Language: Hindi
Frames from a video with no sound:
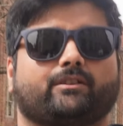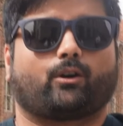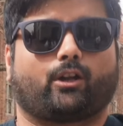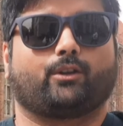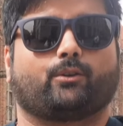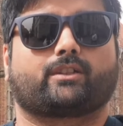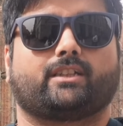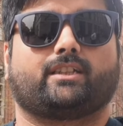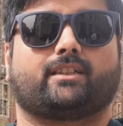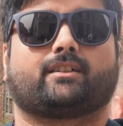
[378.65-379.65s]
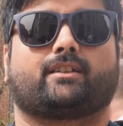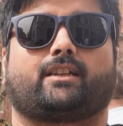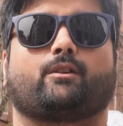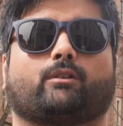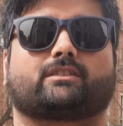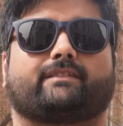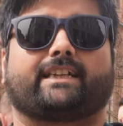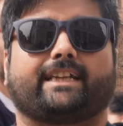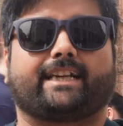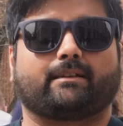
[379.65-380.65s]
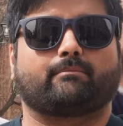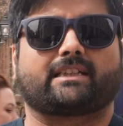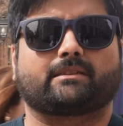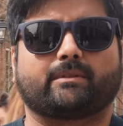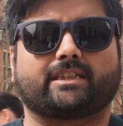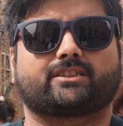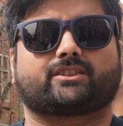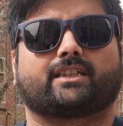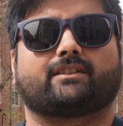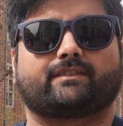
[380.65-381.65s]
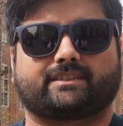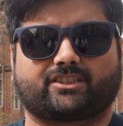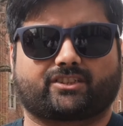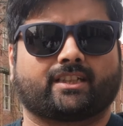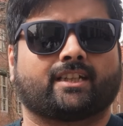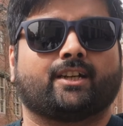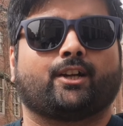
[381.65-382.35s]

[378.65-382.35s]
वी ऑल नो कि ही वॉज़ अ वेरी ग्रेट मैथमेटिशियन एंड फिजिशियन